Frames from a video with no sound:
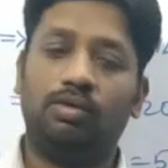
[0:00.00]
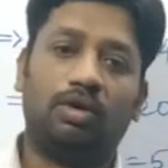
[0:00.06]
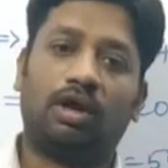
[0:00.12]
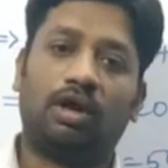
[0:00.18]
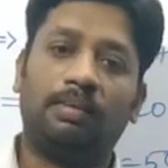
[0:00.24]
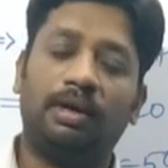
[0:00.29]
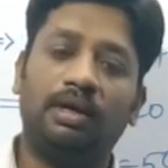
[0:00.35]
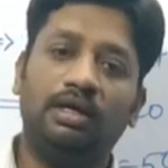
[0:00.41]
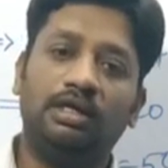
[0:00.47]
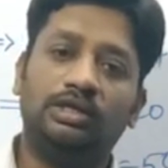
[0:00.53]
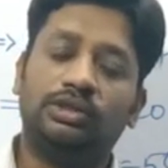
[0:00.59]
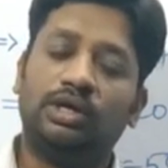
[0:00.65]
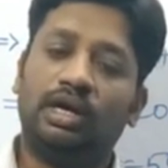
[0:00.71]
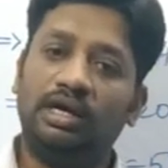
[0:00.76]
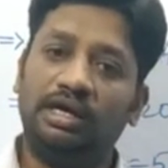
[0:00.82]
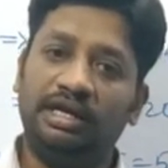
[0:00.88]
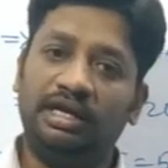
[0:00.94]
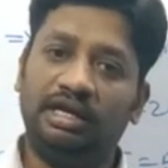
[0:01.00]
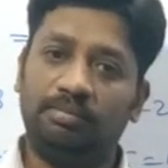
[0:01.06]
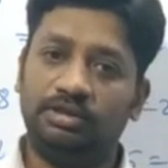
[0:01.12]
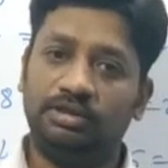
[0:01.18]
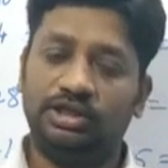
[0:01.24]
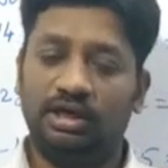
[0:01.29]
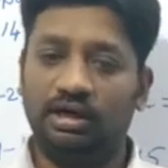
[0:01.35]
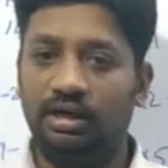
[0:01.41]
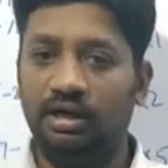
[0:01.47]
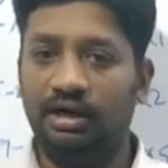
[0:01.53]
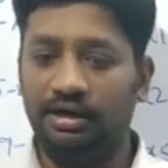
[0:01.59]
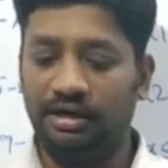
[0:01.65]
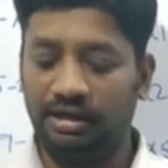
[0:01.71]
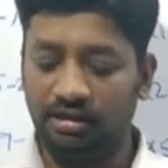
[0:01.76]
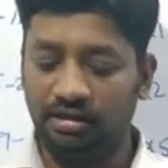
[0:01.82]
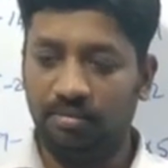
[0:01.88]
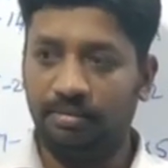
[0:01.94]
ஓகேவா ஸோ ஆல்ரெடி நம்ம சேனலில்
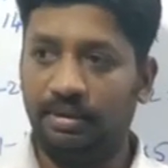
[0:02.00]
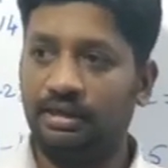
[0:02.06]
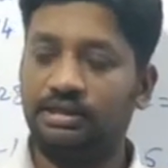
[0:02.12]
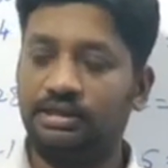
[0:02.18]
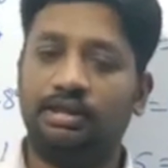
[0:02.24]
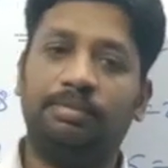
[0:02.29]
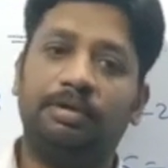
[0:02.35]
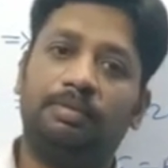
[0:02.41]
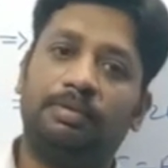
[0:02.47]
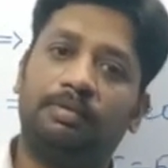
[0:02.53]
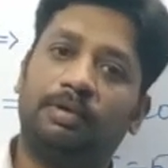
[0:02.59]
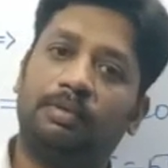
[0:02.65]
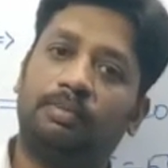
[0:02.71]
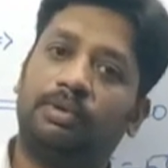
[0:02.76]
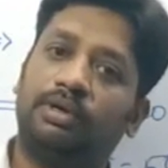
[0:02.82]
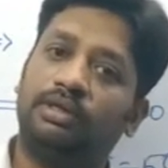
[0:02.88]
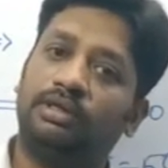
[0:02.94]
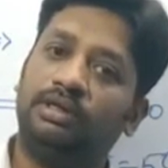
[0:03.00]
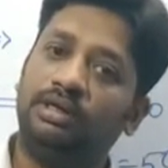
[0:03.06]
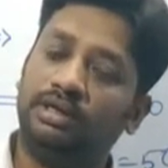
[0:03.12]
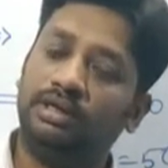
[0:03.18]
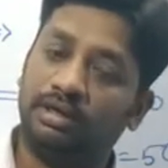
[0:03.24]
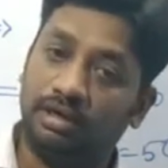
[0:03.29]
டென்த்து மேக்ஸ் எப்படி ப்ரிப்பேர் பண்ணுறது